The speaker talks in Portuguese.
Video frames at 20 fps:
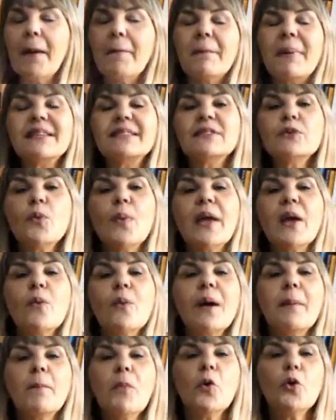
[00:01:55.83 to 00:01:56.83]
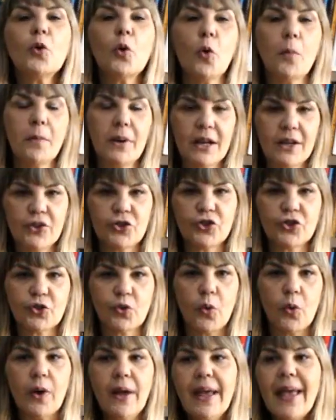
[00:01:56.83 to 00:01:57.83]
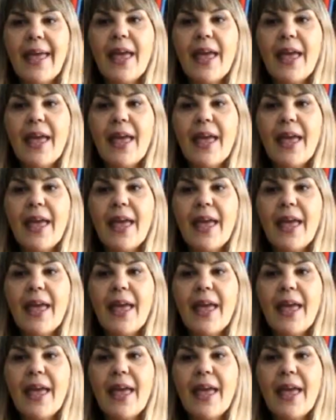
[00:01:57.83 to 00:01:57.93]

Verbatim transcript: Mas não é um amor romântico,